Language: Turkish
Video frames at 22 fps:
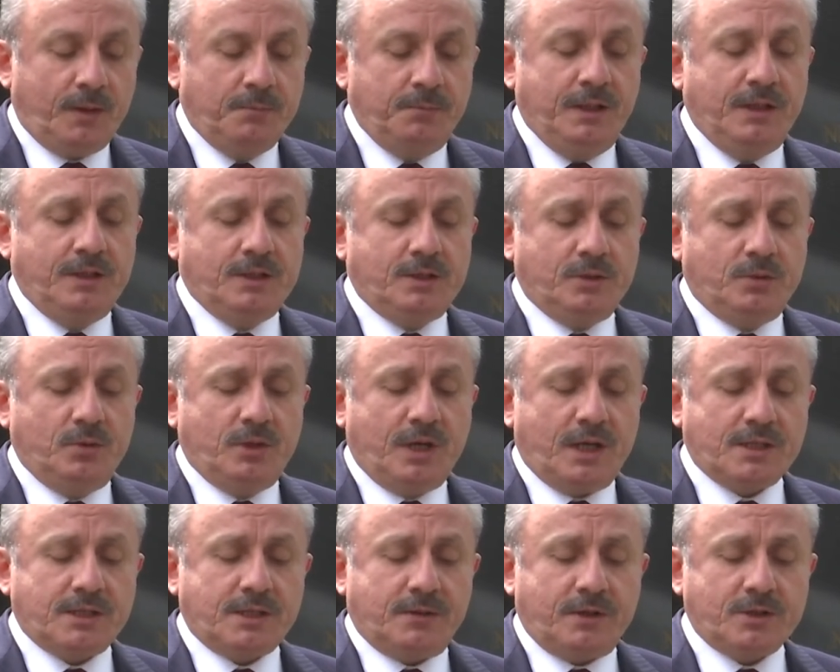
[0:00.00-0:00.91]
Birinci
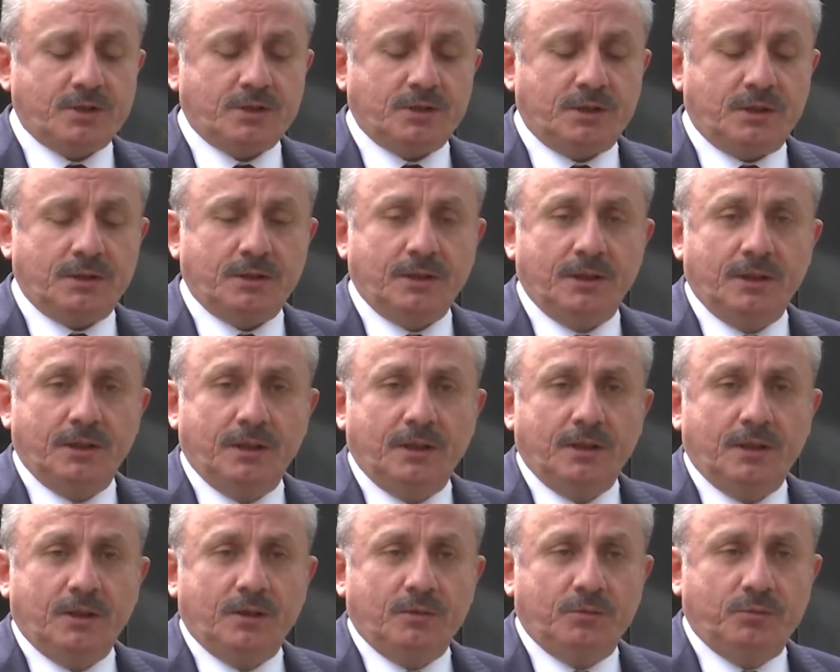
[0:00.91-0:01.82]
Dünya Savaşı'nın
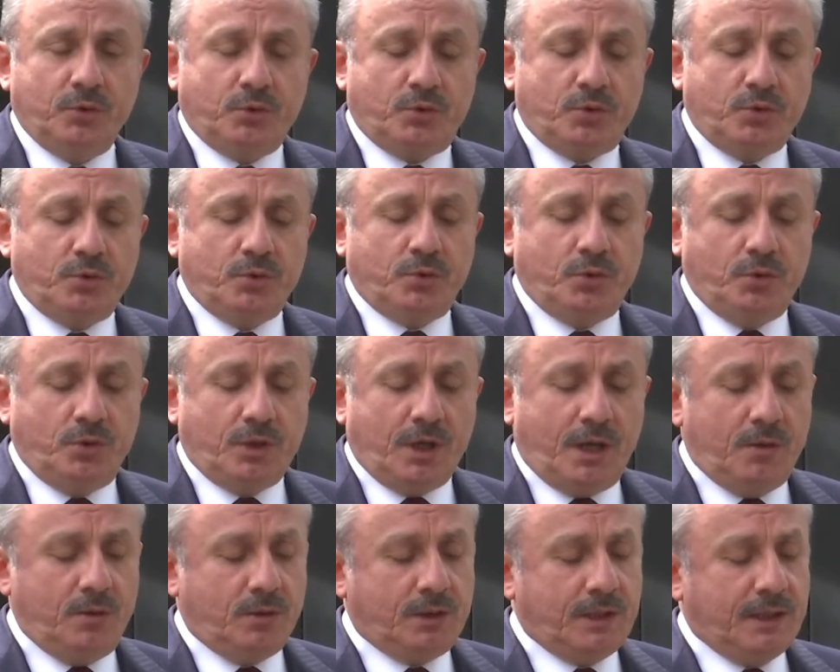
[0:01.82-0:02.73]
bütün
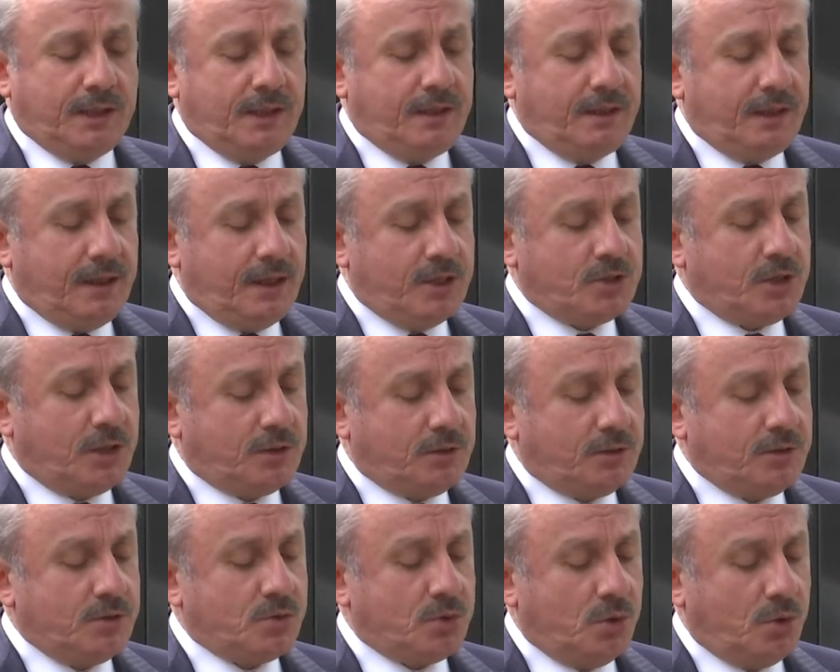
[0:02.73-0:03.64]
dünya ülkelerine
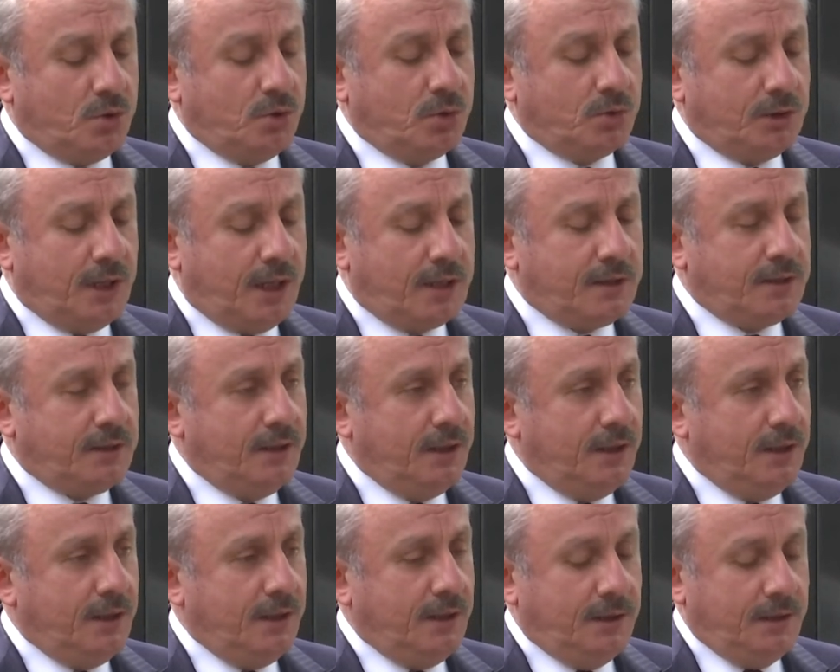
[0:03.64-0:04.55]
yaşattığı zorluklar
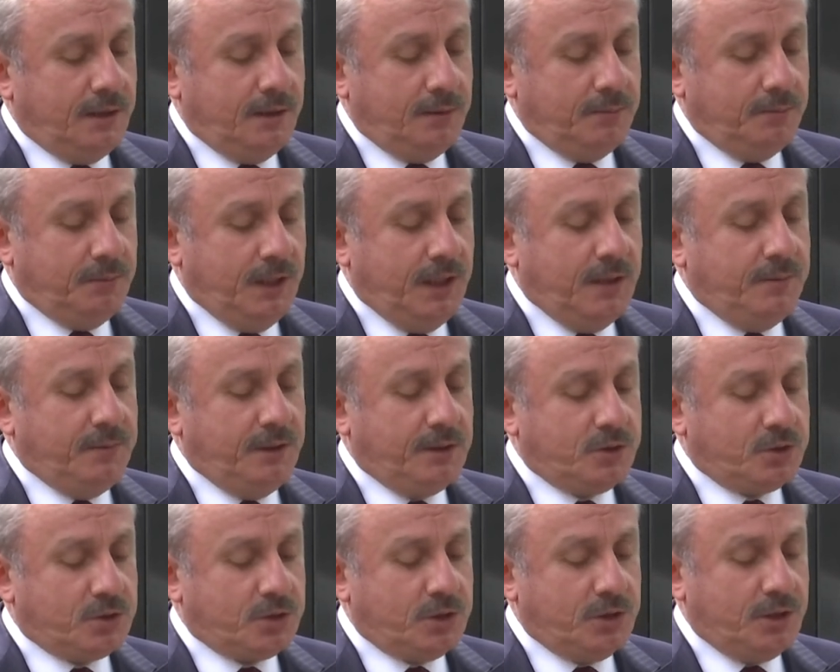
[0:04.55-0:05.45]
bilimin
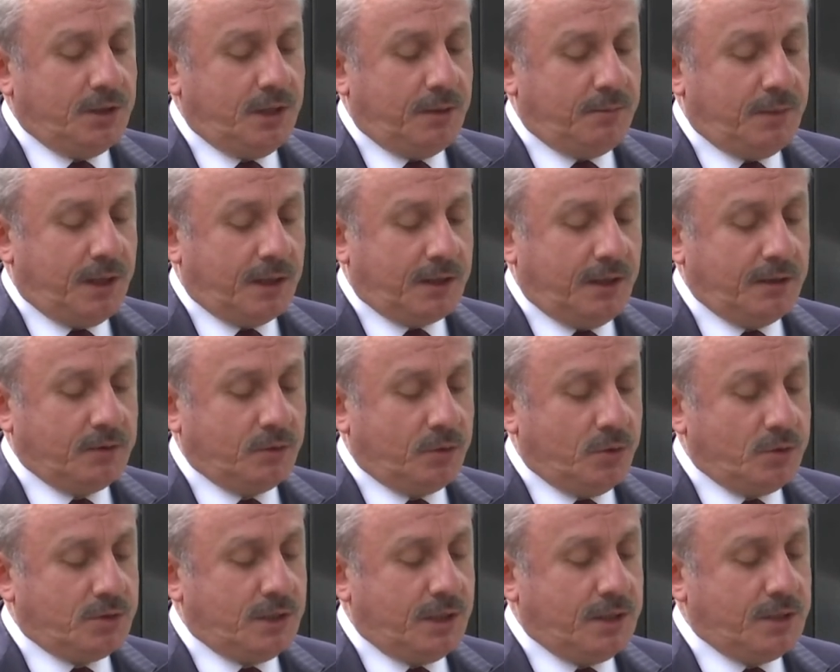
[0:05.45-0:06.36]
ışığıyla bakan
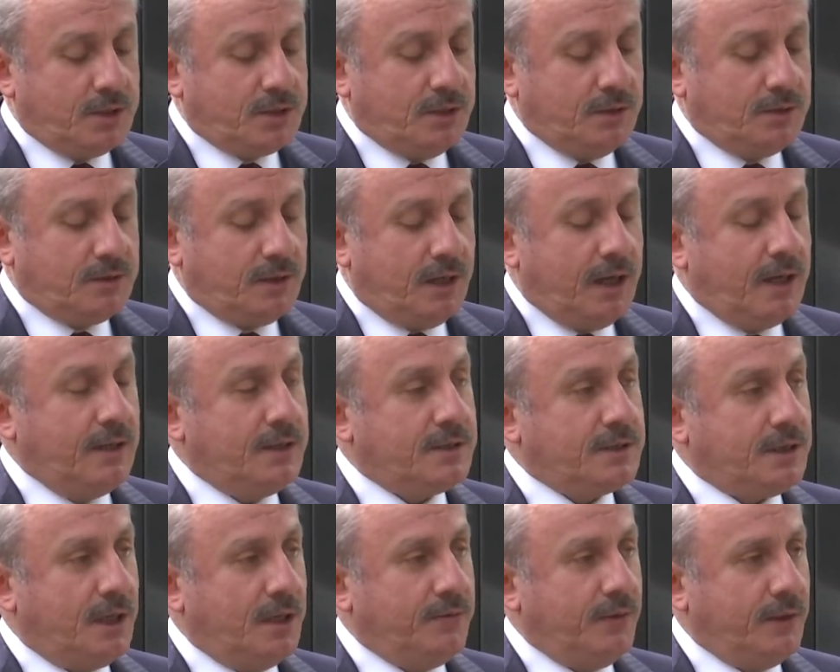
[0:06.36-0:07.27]
gözler için tarih
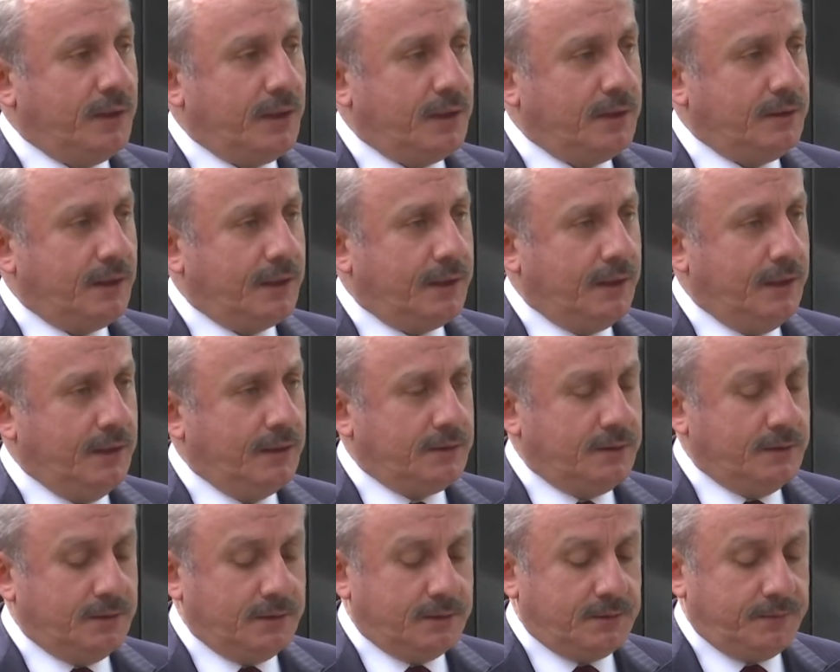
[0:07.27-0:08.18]
sayfalarında
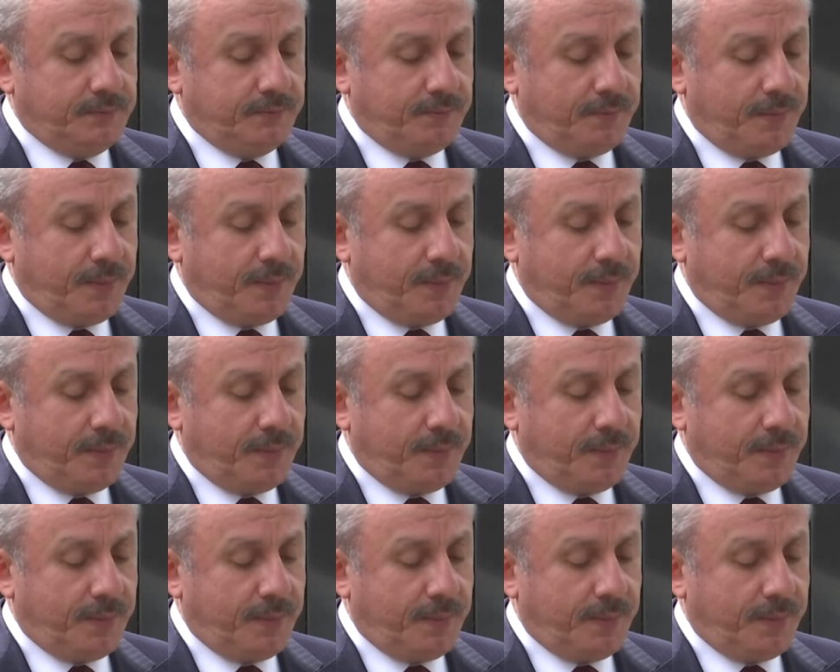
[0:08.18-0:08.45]
kayıtlıdır.